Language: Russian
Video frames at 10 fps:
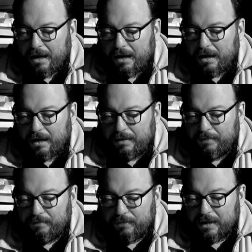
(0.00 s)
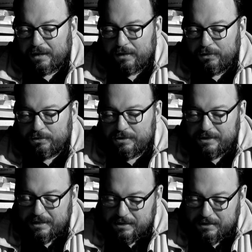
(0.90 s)
А, но
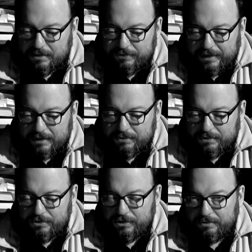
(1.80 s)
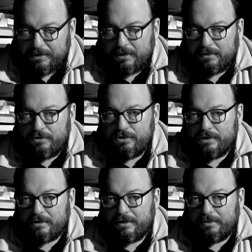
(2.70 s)
здесь, э, в данном случае, Дмитрий Анатольевич
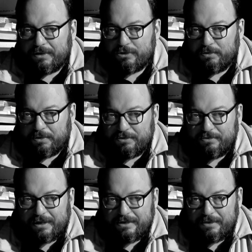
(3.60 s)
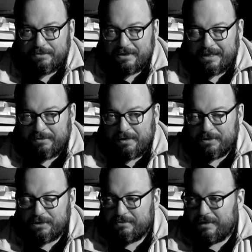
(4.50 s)
несколько пошел против концепции
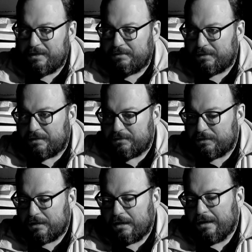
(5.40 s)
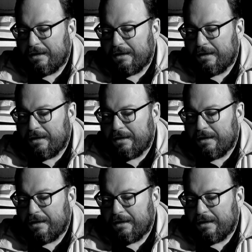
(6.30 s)
самообожествления, потому что